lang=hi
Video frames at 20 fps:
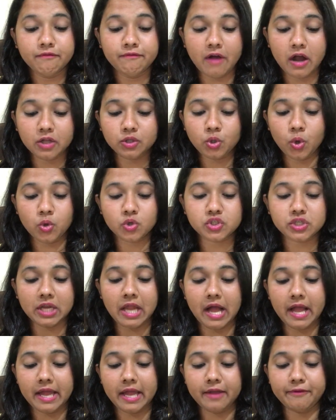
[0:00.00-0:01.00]
वक्त हो
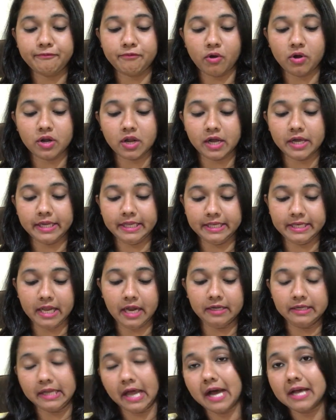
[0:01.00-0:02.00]
चला है फॉर
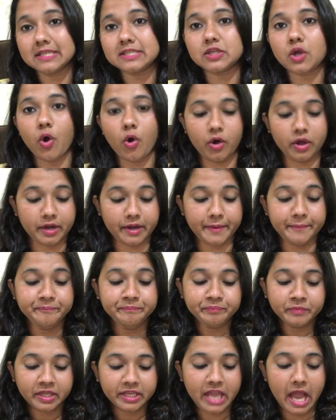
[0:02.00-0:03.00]
अरीना टास्क और
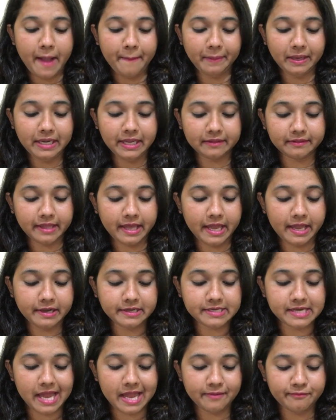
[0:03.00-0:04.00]
यहाँ पे लिखते हैं
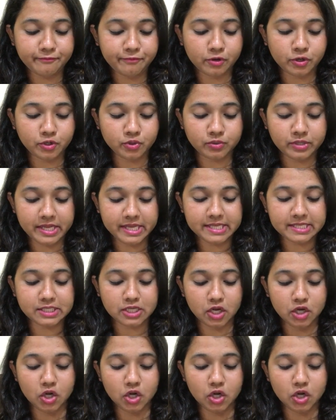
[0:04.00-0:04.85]
टाइम फॉर टूडेज